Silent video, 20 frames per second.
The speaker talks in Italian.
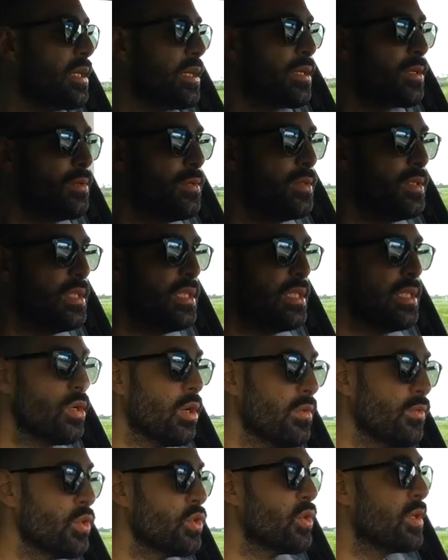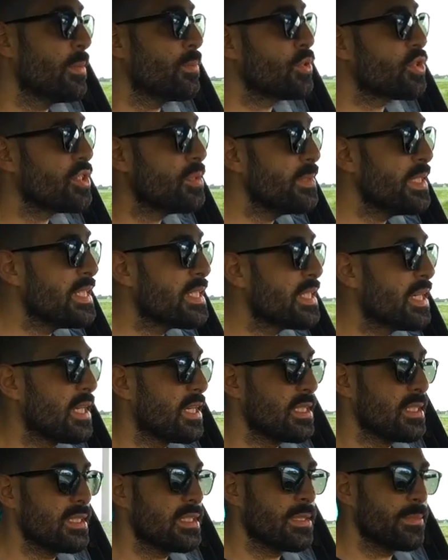elitario ed ho avuto la
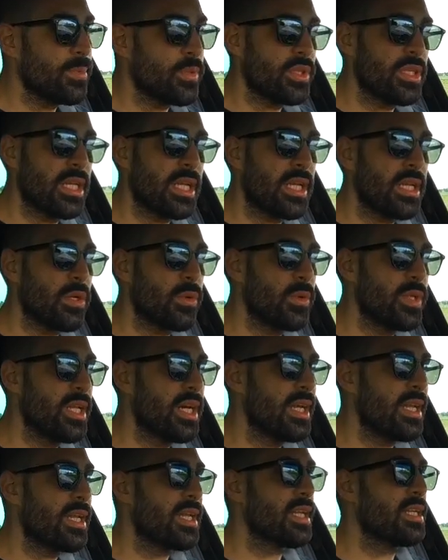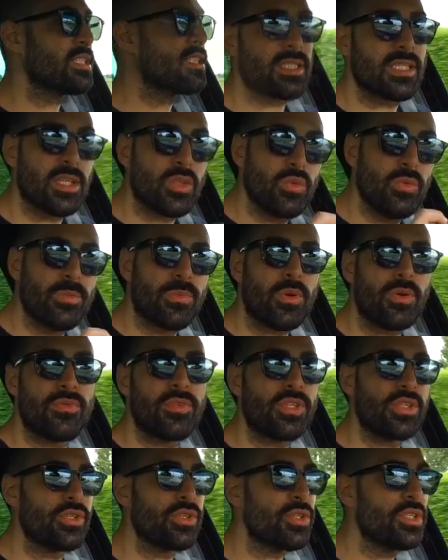possibilità di poterla guidare grazie ad un
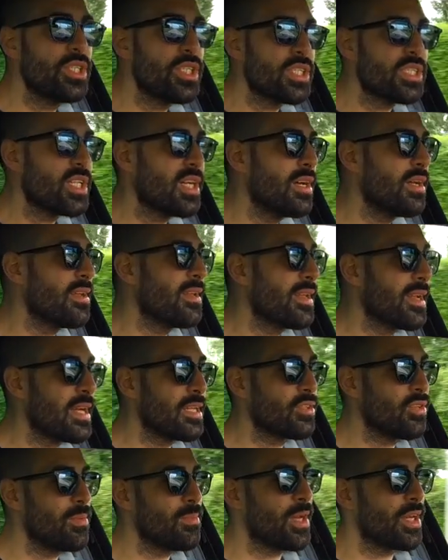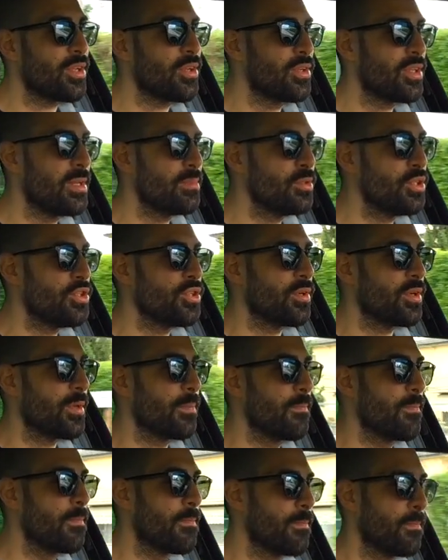professionista legato al marchio del
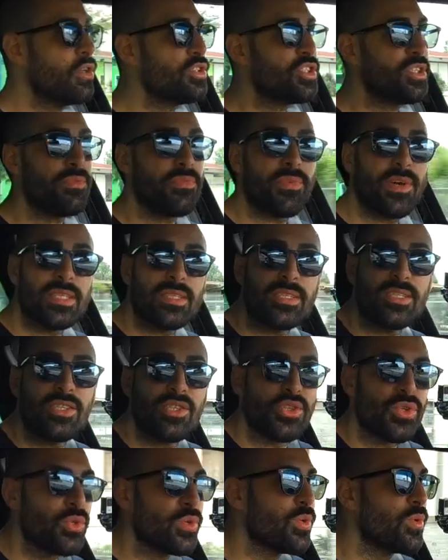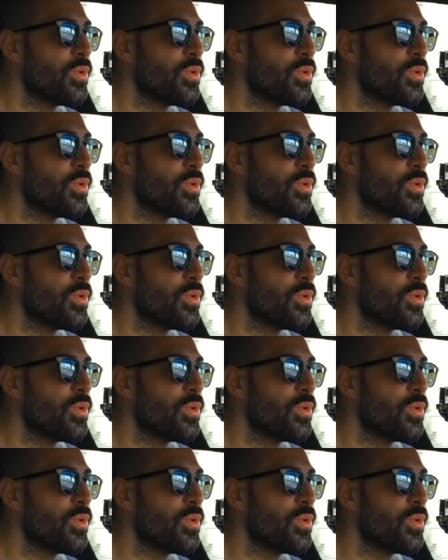Biscione. Oggi infatti